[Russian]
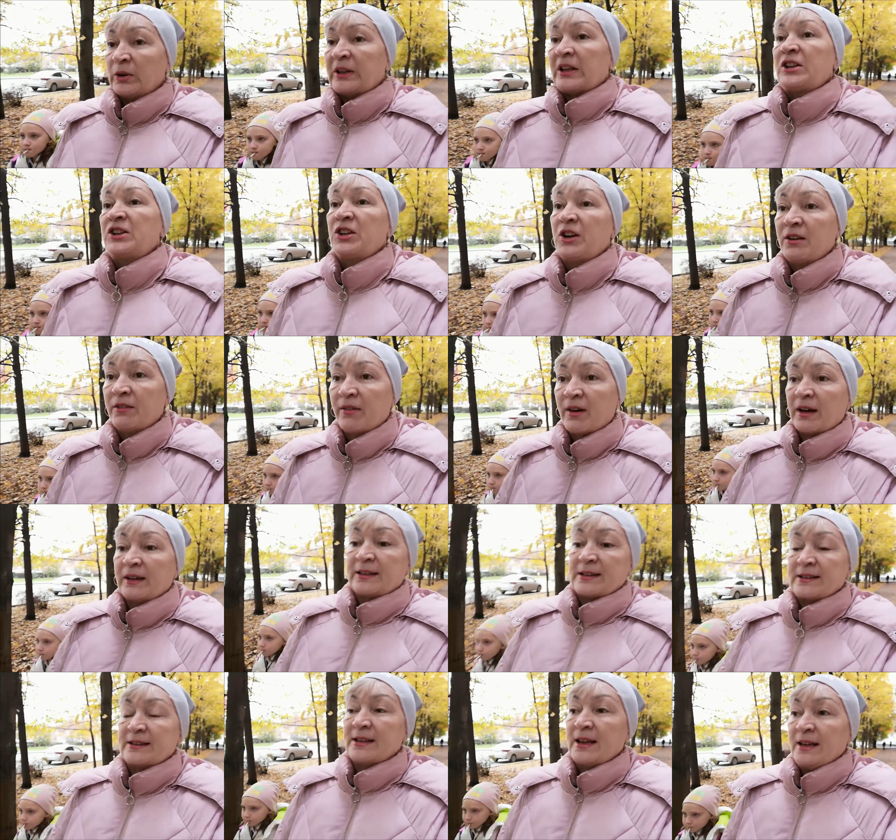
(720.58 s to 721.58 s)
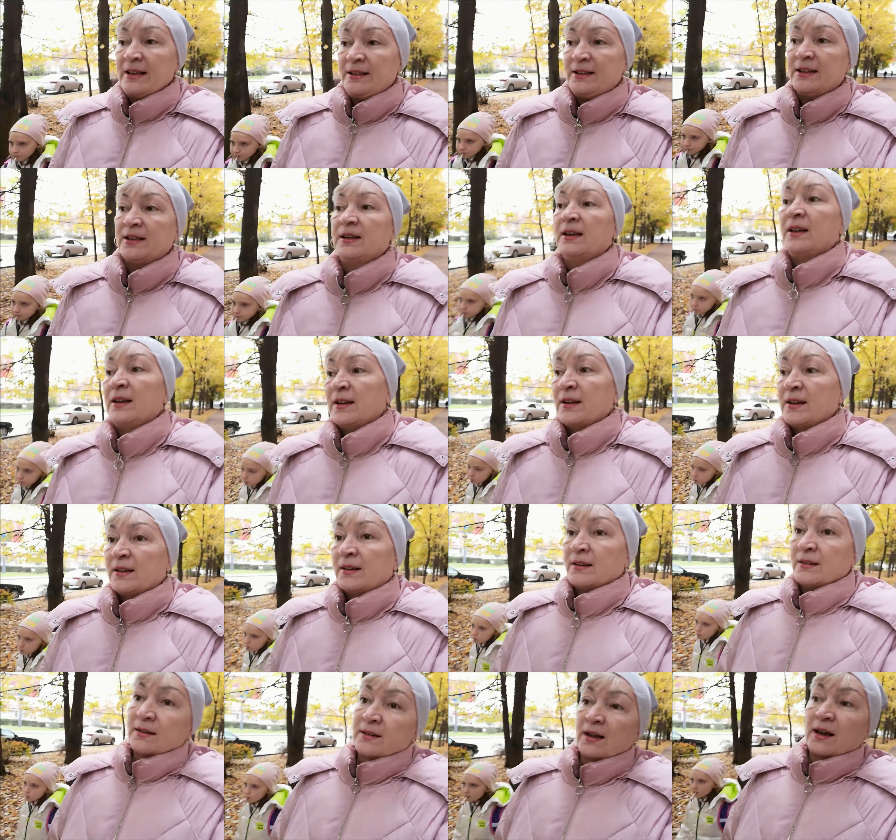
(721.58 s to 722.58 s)
ну, это чревато, знаете.
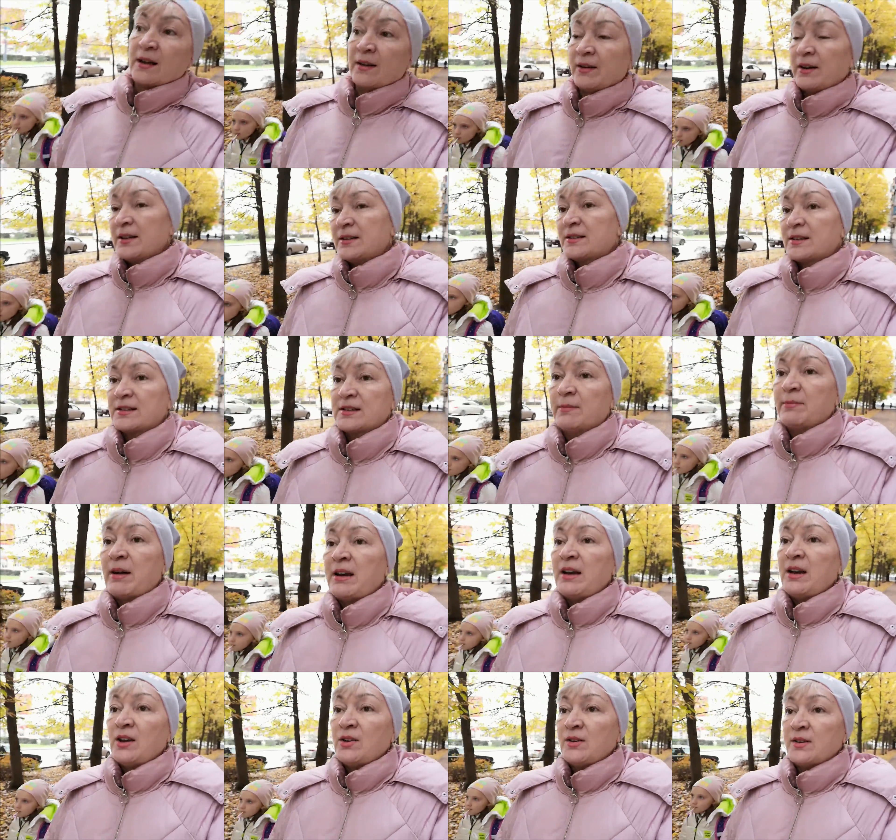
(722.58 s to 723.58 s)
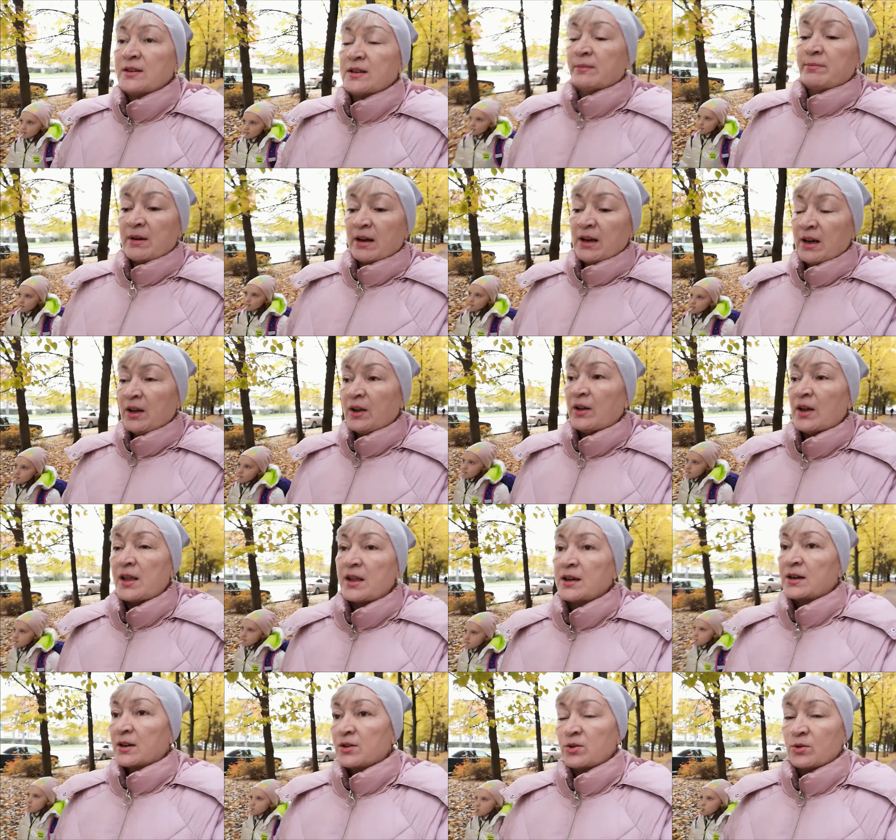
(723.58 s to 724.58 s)
Как говорится, заболею, не заболею, я
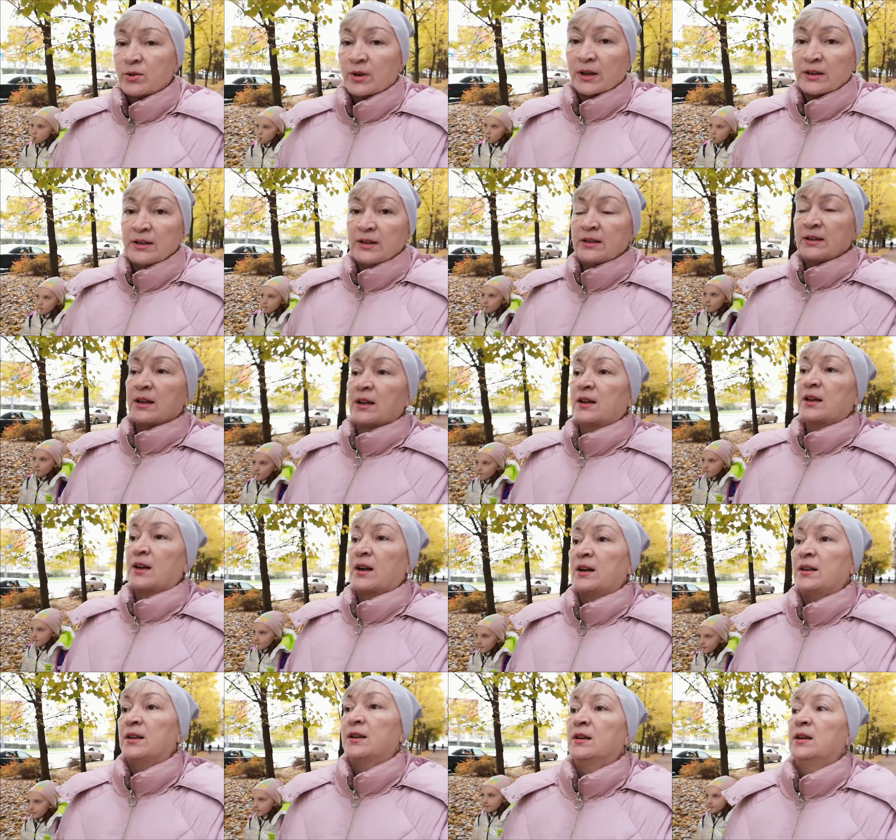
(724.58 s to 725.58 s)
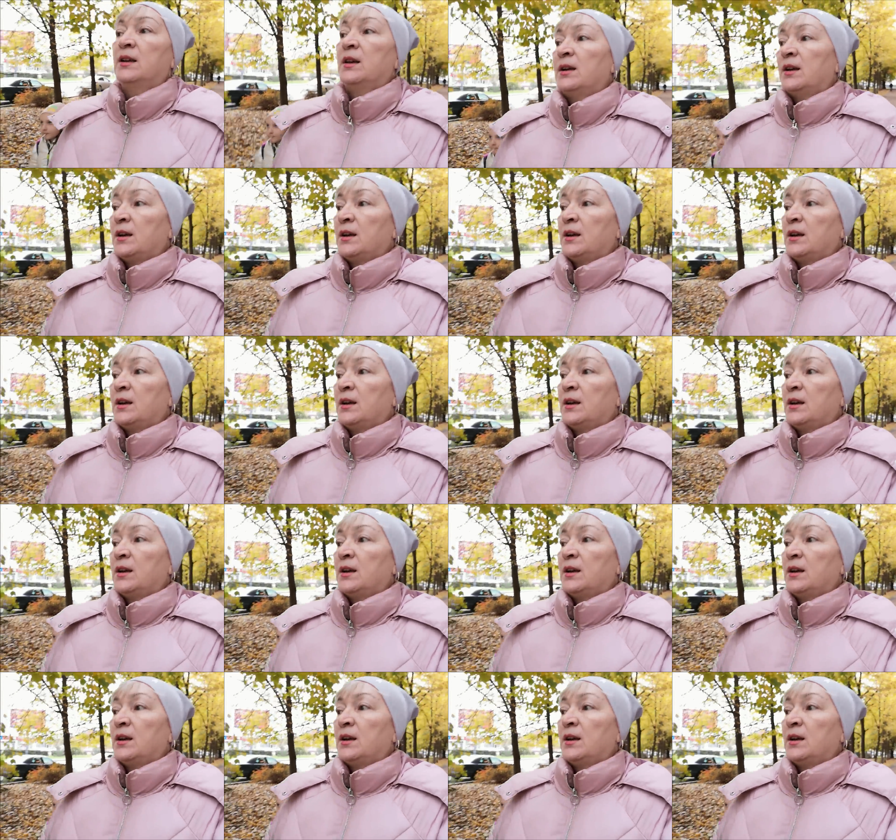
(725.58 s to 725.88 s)
не хочу ходить на грани.